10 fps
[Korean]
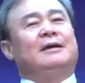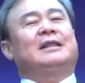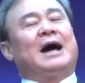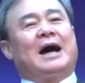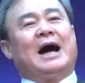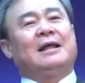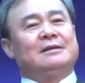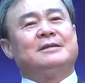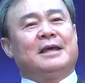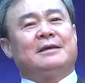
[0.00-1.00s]
다 아는
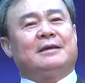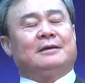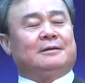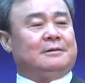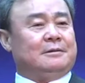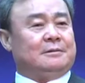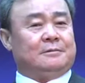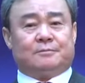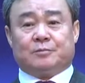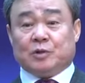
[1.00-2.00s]
얘기
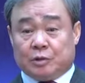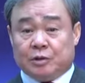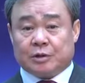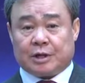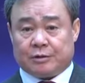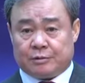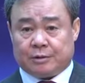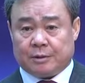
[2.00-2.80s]
그렇게 들어요.